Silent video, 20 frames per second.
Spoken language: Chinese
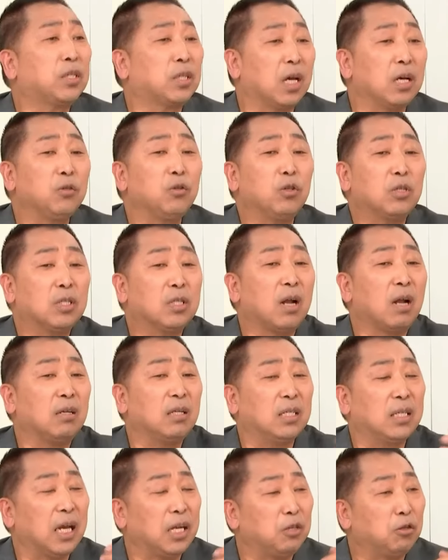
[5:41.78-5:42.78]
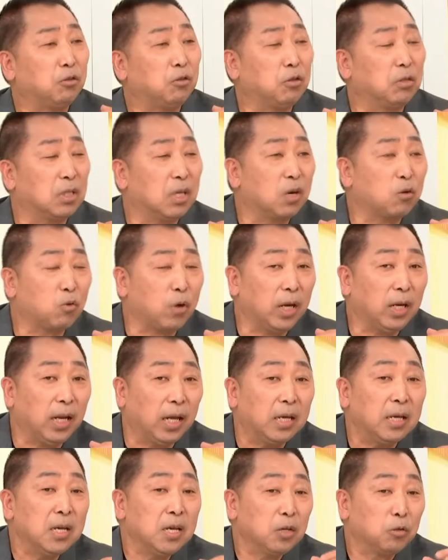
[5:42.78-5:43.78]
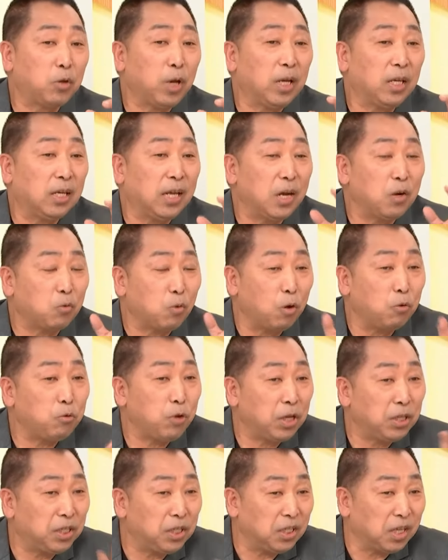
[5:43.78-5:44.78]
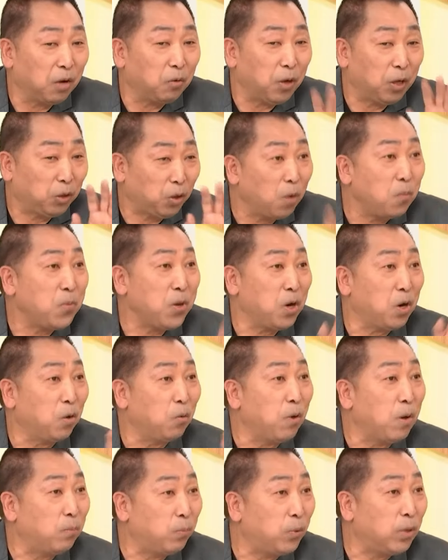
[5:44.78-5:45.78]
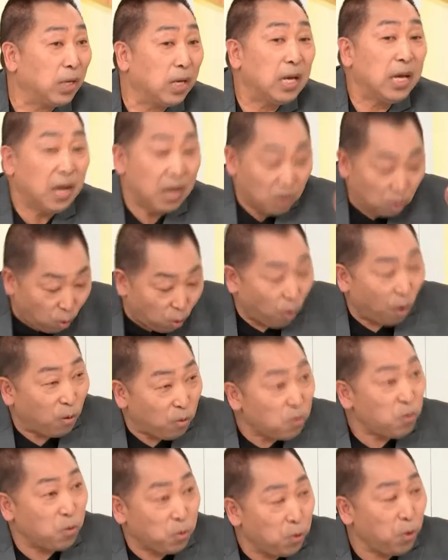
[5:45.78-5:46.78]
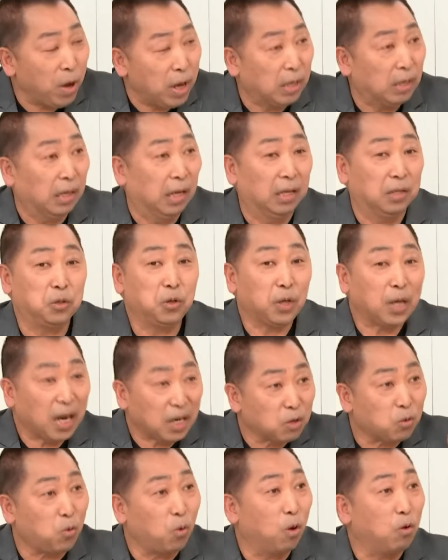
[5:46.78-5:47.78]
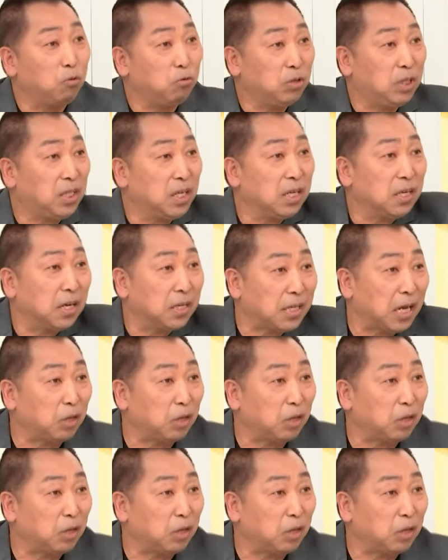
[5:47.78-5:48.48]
会成，就知道你现在就就只有傀儡，所以连国务院记者会都没有人问布林国务院呢，就是他的国务卿